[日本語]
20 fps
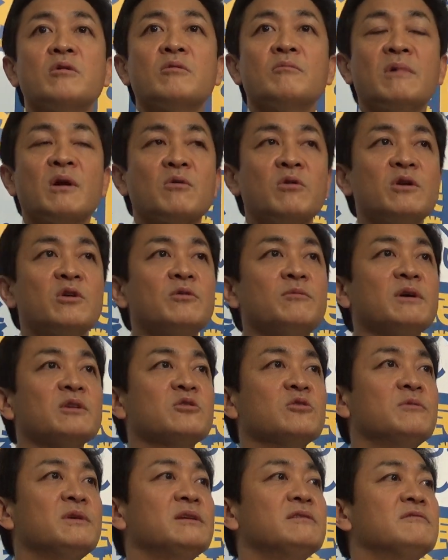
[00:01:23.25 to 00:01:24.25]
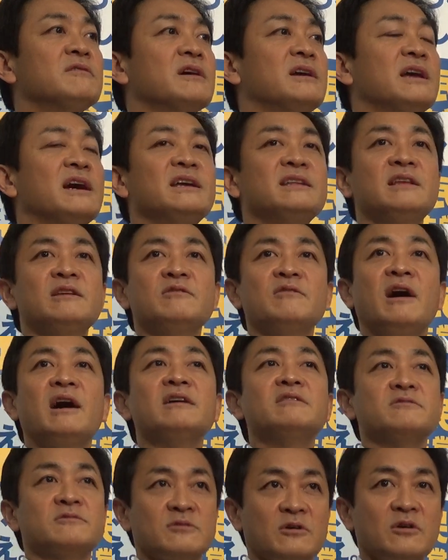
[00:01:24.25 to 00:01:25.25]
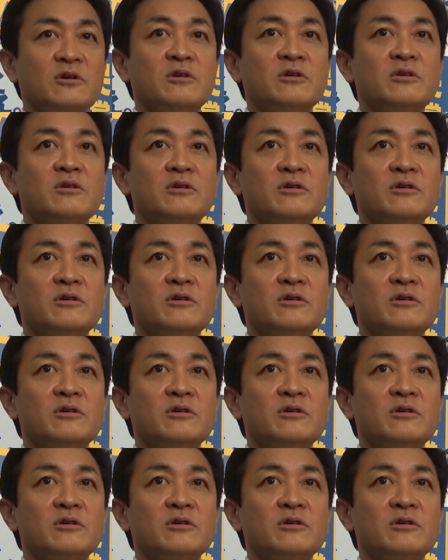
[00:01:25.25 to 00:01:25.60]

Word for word: まあ、これをまとめるのが来年の春と